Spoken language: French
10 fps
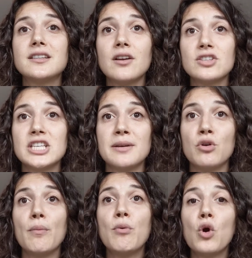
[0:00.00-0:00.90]

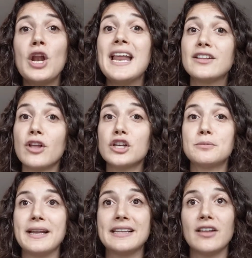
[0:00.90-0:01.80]
tangible pour le
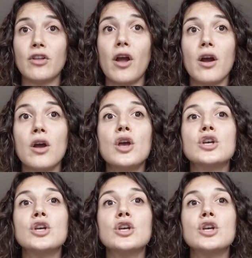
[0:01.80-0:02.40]
lecteur-spectateur